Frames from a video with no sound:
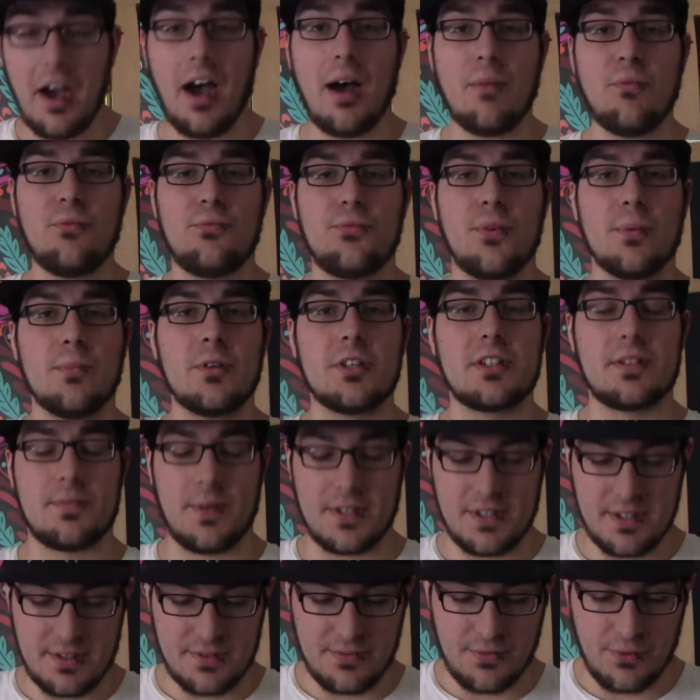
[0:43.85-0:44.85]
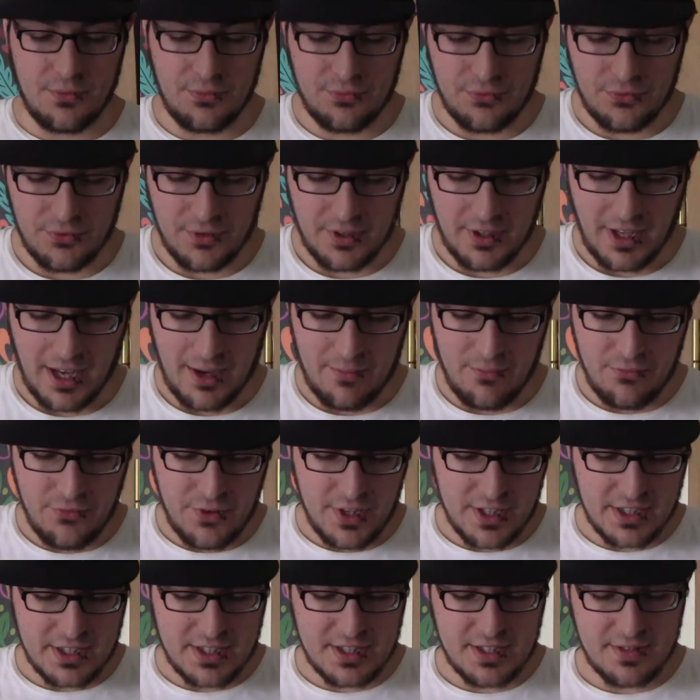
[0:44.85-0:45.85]
Am 25.05. haben
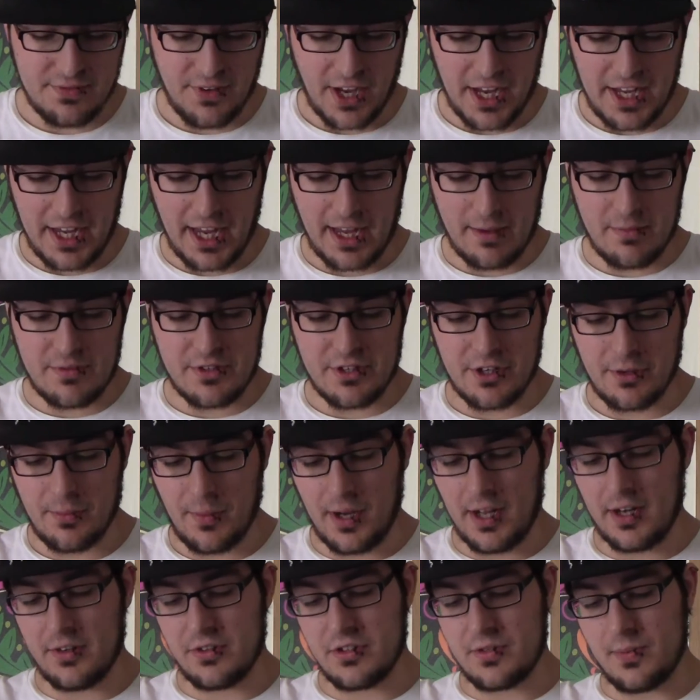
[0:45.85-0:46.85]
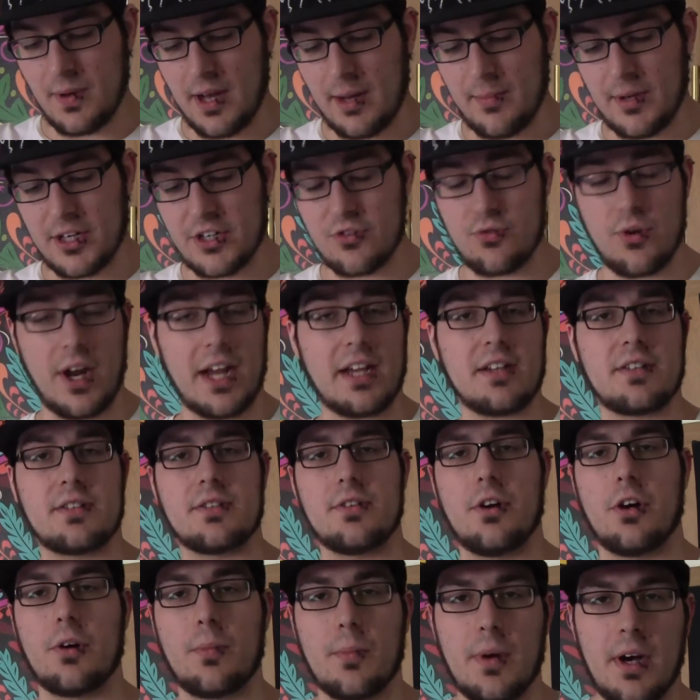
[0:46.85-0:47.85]
wir zwei Games nochmal und zwar einmal Dragon's
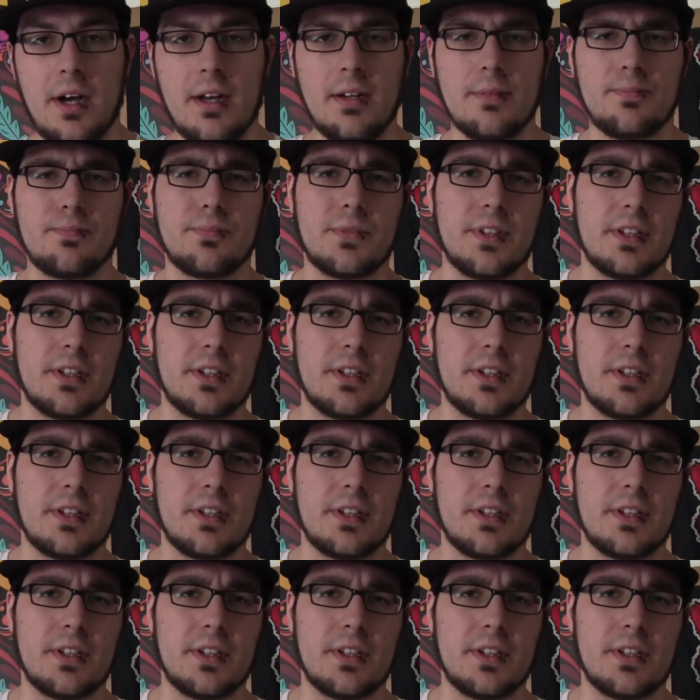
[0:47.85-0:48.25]
Dogma.